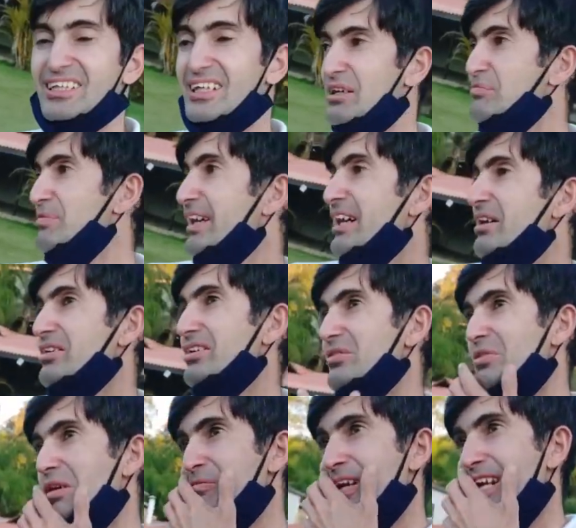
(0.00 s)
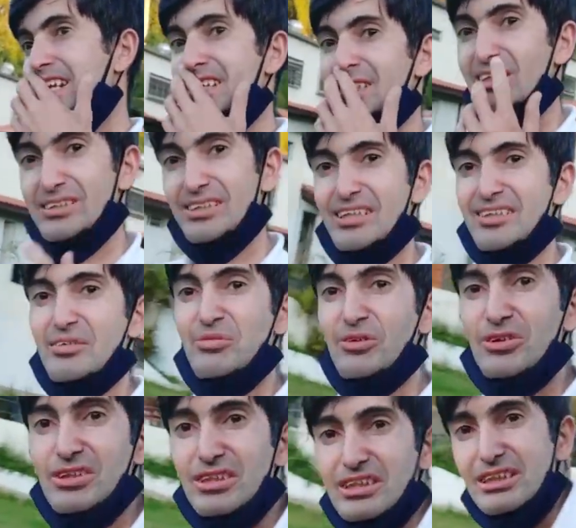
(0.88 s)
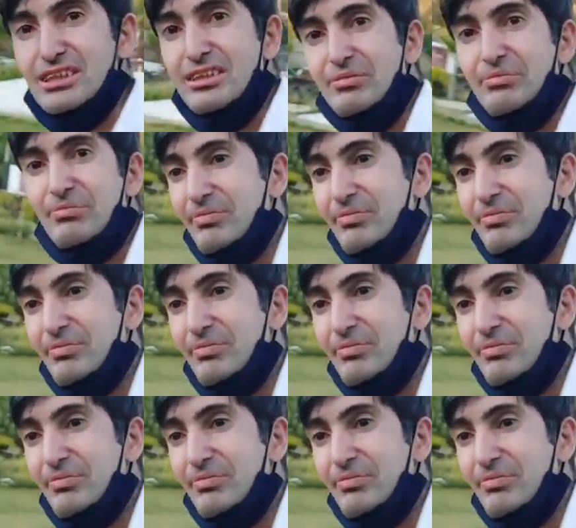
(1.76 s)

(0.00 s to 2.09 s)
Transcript: Vai pegar o amarelinho atrás da montanha.